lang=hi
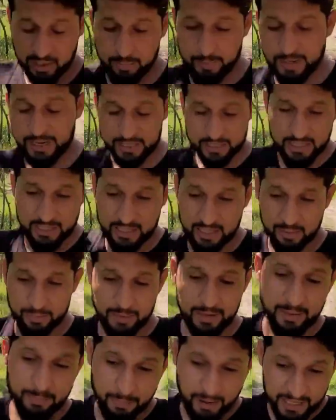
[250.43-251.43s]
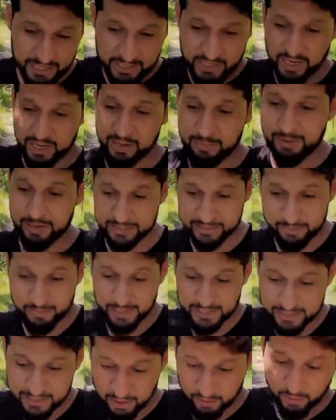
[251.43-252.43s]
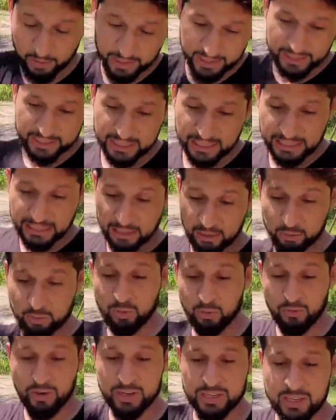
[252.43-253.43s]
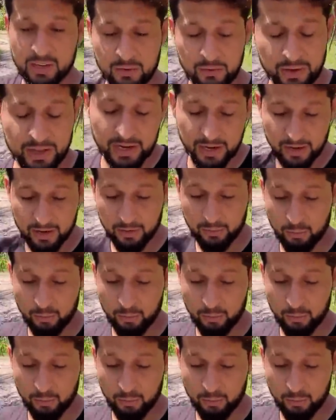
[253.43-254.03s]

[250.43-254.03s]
भी पहले चलते हैं अपने बादशाह के पास बादशाह को लेके चलते हैं उसको वॉशिंग वगैरह